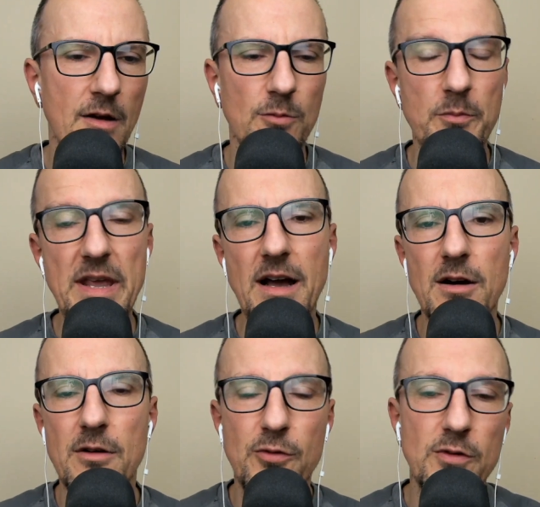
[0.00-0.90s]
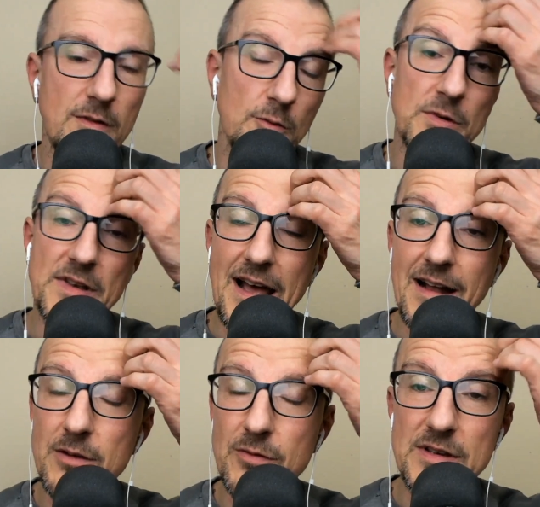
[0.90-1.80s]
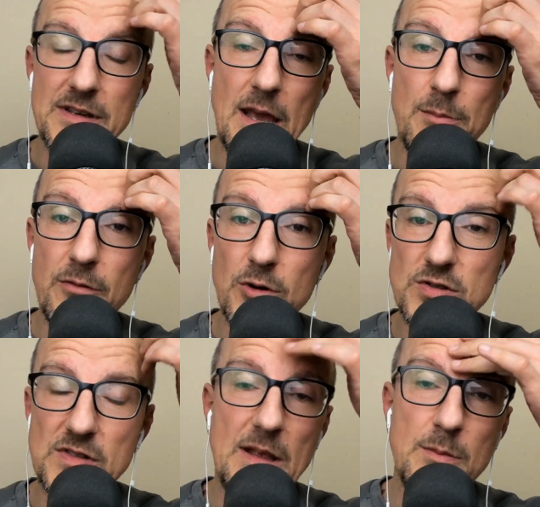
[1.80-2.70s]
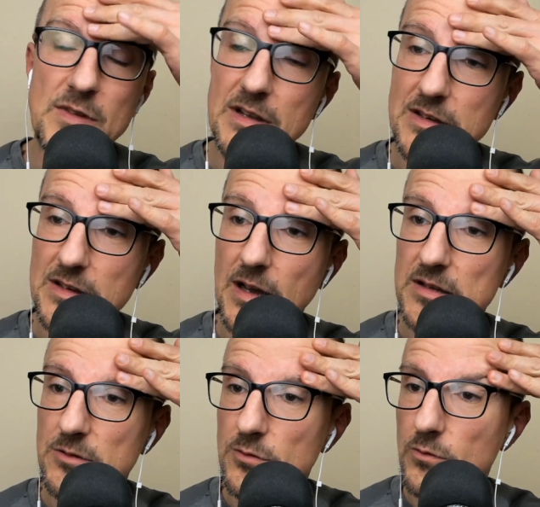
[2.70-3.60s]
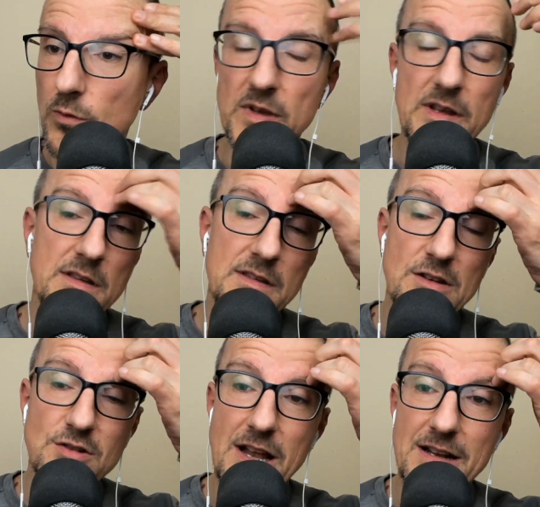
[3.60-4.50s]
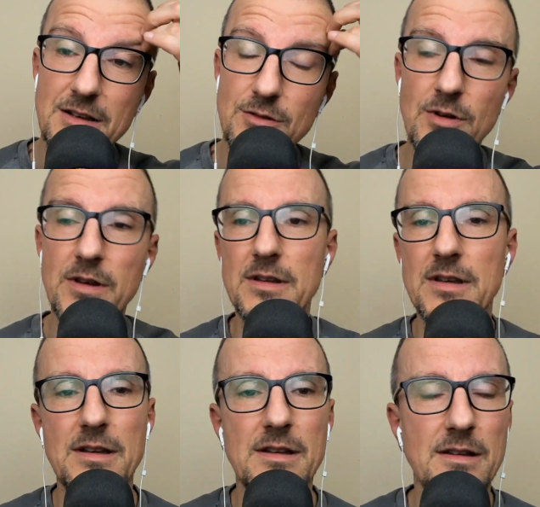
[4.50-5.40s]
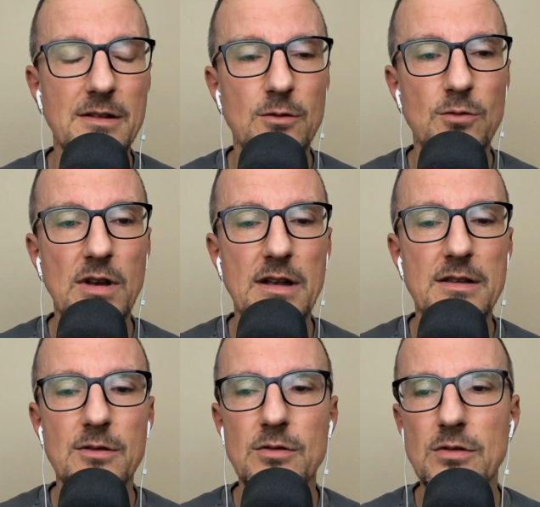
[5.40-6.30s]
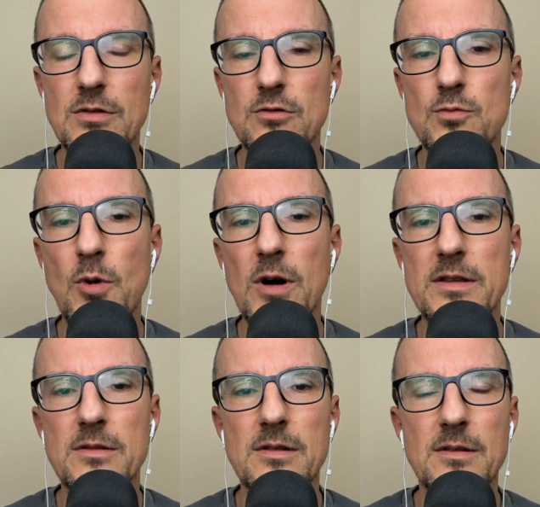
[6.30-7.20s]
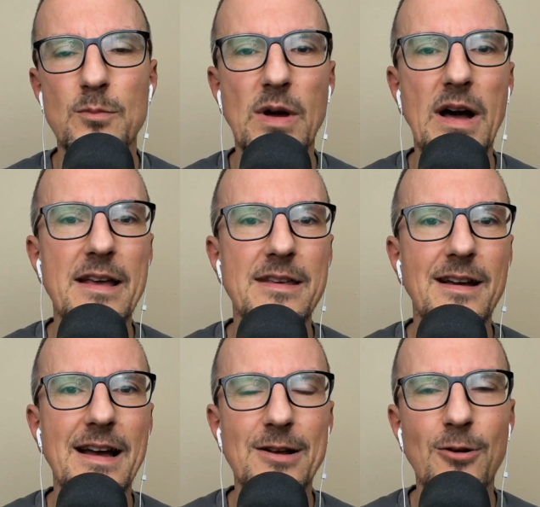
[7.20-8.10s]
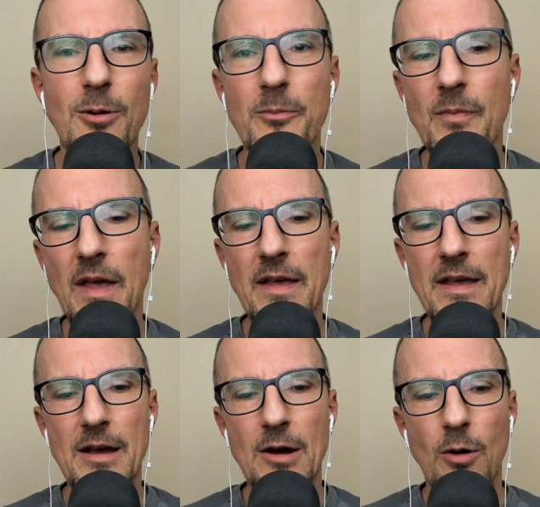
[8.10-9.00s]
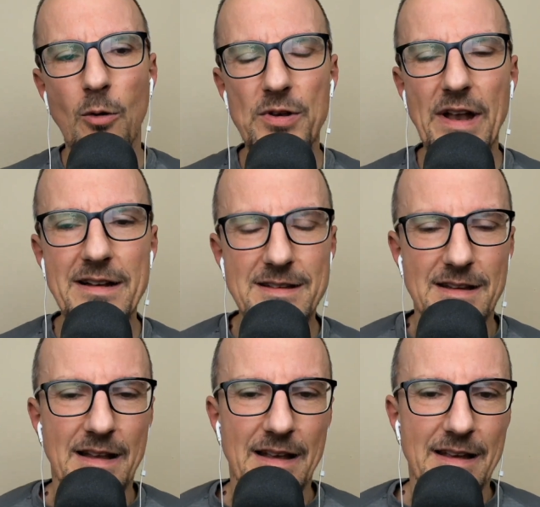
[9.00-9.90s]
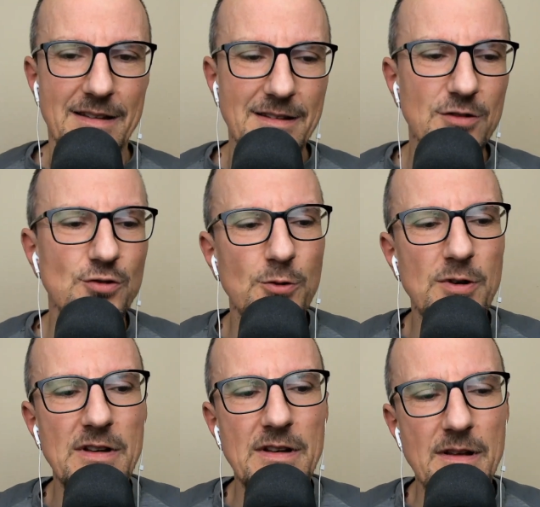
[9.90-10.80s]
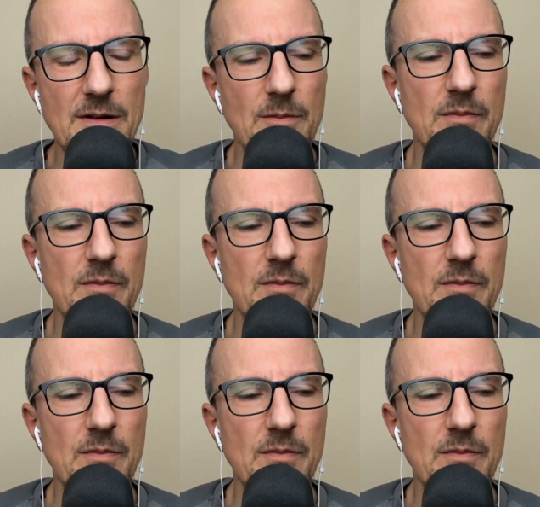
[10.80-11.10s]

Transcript: mehrere Funktionen nachliefern, die die Apple Watch selbst halt nicht hat, wo wir jetzt sehr stark natürlich in den Gesundheits- und Sportbereich reinkommen und halt diese schöne